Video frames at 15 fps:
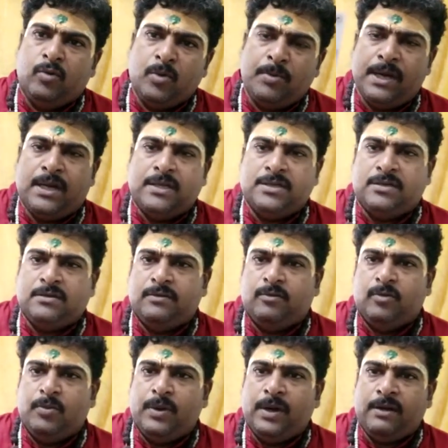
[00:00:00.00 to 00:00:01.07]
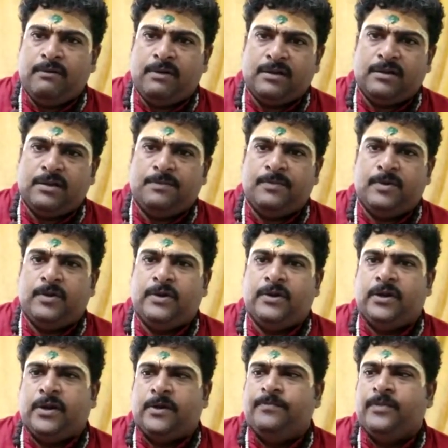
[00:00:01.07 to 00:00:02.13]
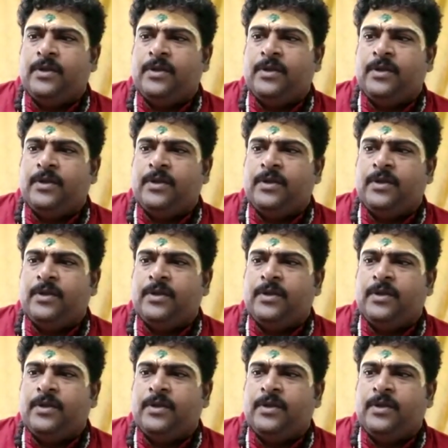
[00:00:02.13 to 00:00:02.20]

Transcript: உப நட்சத்திர உப நவரத்னம்னு இருக்கு